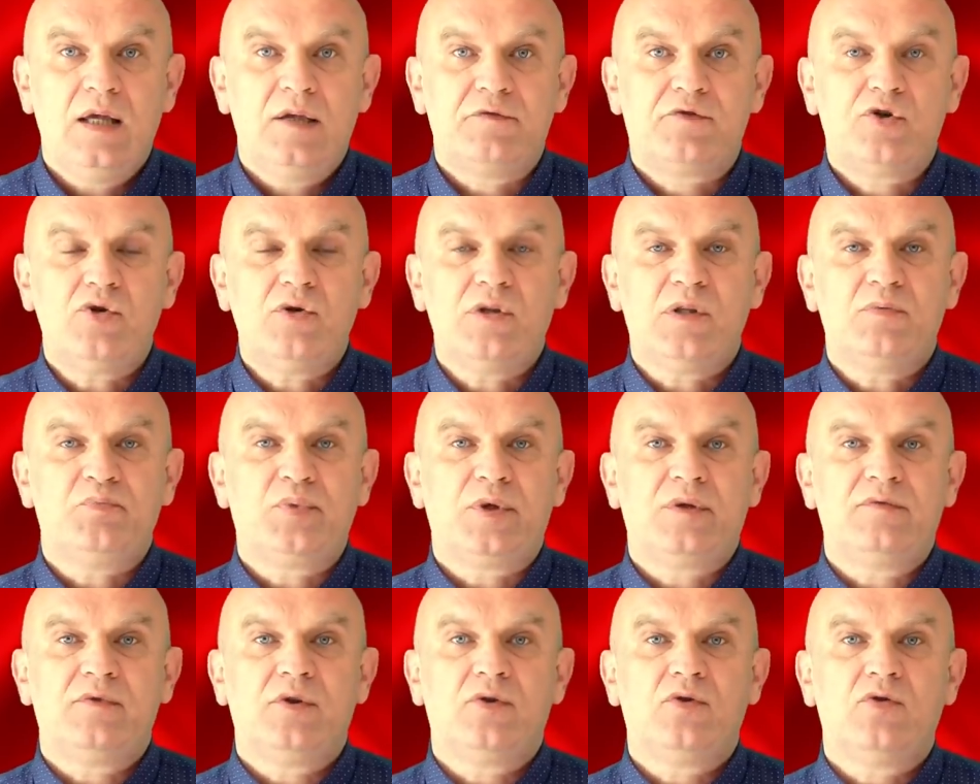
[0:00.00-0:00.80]
И все это
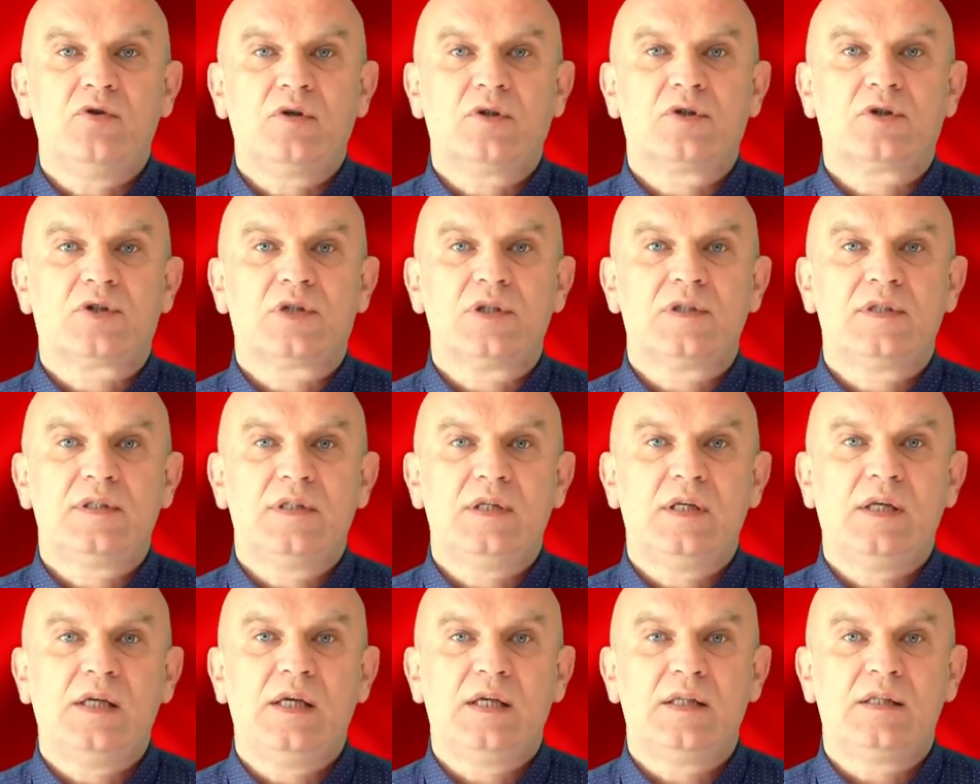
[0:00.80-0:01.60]
привело к
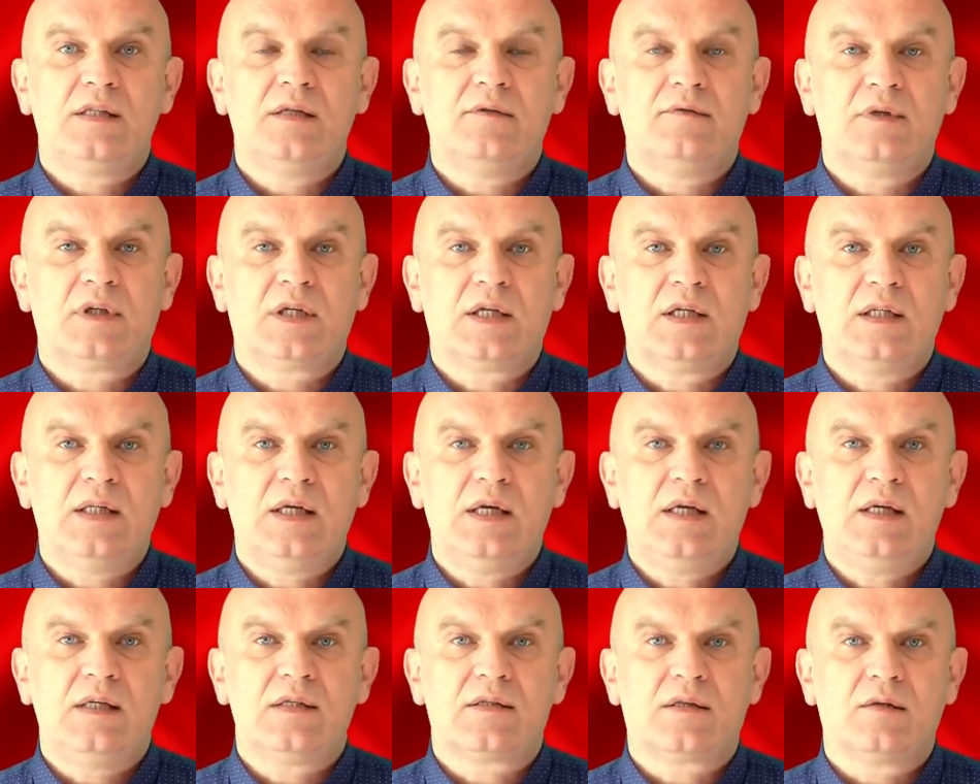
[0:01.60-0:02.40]
шестилетней
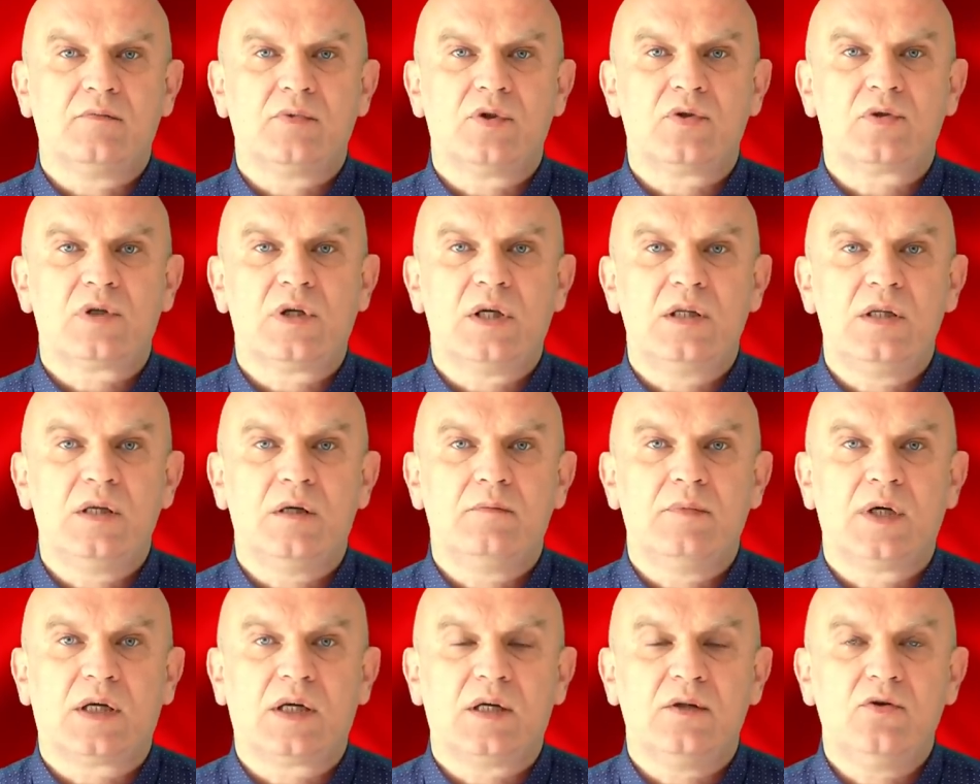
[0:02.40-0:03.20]
вакханалии с
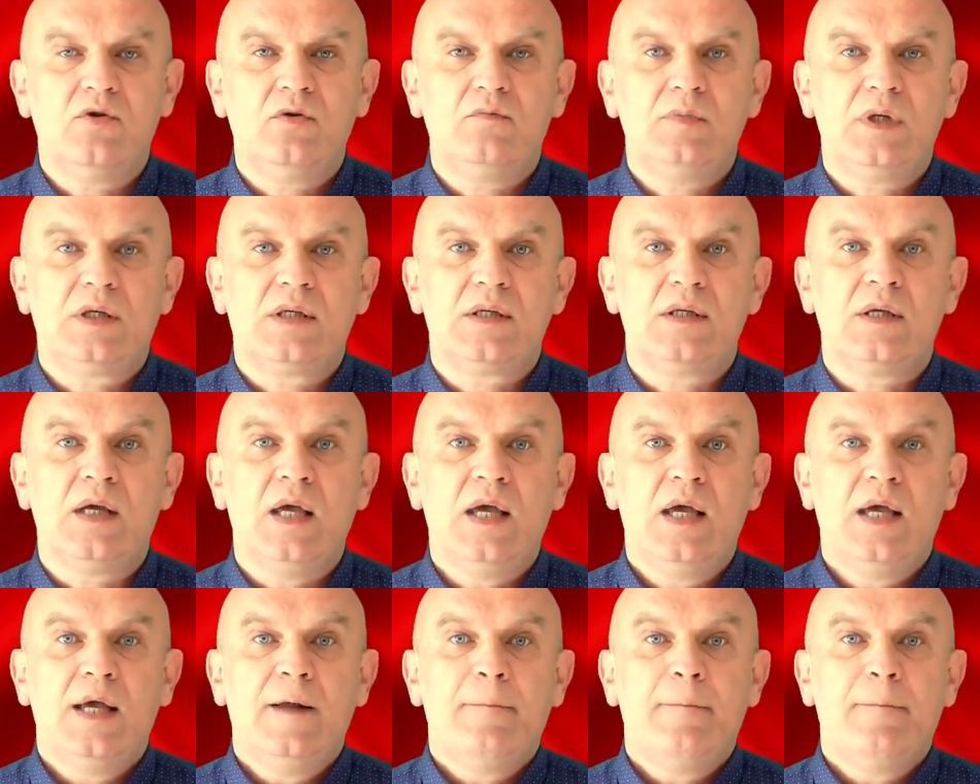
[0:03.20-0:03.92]
обрушением экономики,